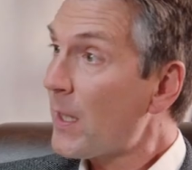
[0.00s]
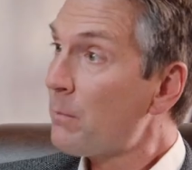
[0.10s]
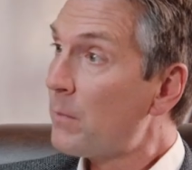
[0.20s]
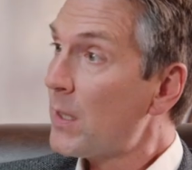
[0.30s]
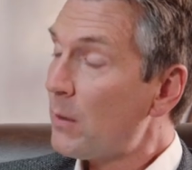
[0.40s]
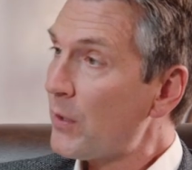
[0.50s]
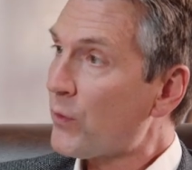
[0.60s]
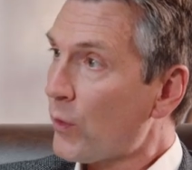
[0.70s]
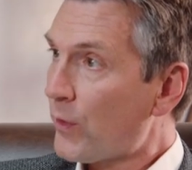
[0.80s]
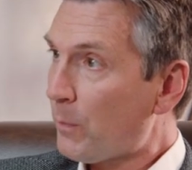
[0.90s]
sie geben
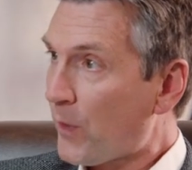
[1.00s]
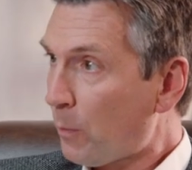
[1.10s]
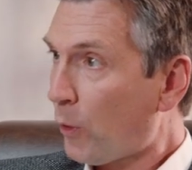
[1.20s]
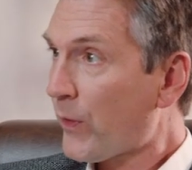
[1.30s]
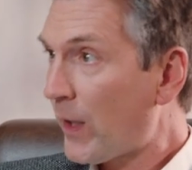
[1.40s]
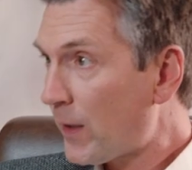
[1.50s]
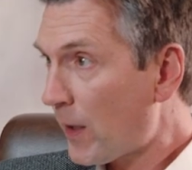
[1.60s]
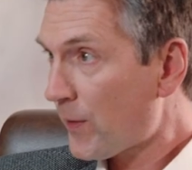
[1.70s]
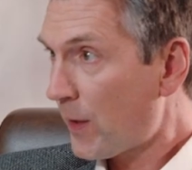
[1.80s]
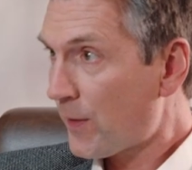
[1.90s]
bis zu 70
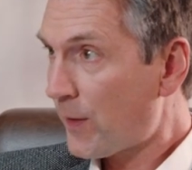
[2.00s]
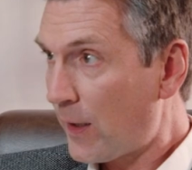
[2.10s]
Prozent jetzt ins